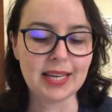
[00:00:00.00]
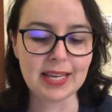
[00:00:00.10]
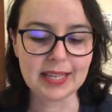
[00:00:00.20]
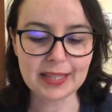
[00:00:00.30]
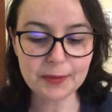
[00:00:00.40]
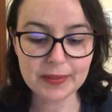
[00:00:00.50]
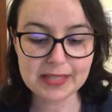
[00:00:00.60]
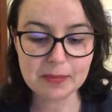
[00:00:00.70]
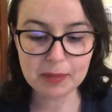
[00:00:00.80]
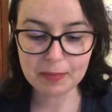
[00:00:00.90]
Então,
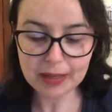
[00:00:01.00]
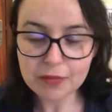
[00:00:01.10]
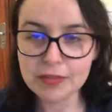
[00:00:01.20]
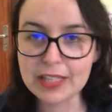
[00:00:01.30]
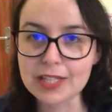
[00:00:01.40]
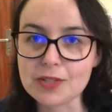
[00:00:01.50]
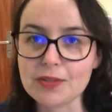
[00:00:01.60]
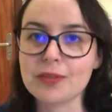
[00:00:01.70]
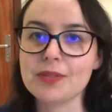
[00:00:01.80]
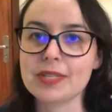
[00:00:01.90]
nesse primeiro vídeo,
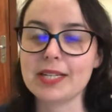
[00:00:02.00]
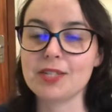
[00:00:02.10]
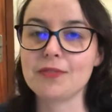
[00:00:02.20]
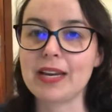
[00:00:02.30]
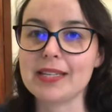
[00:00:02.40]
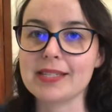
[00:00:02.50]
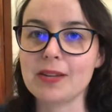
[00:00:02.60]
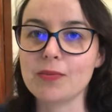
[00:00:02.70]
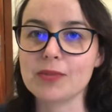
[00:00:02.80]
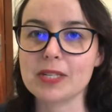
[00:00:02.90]
eu gostaria de falar assim
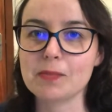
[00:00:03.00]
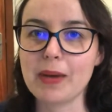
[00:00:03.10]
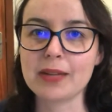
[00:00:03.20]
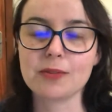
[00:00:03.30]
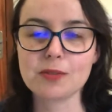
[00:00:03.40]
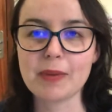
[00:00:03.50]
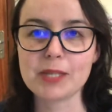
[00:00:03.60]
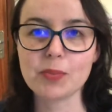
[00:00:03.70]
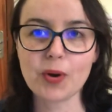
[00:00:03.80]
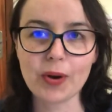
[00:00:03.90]
alguns aspectos mais
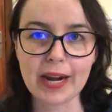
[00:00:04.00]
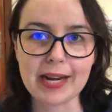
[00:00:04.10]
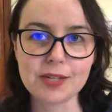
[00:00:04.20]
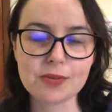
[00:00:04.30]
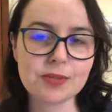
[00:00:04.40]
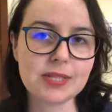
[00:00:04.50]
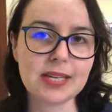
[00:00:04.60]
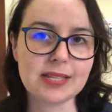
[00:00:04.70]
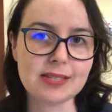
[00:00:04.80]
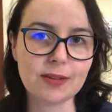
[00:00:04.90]
burocráticos em
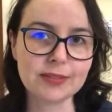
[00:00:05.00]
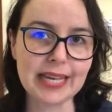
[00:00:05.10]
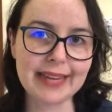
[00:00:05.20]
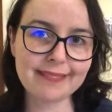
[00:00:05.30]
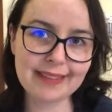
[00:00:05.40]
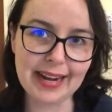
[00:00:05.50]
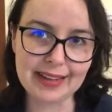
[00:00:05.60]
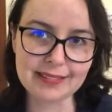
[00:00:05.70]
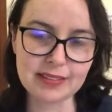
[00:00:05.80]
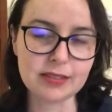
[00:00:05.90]
questão da
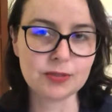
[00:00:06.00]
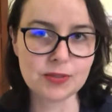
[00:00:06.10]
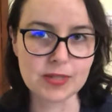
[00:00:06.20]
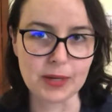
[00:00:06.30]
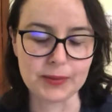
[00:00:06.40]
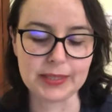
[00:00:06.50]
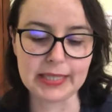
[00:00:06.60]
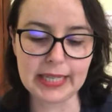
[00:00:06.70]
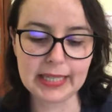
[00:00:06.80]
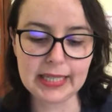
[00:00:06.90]
entrada no Celta, né?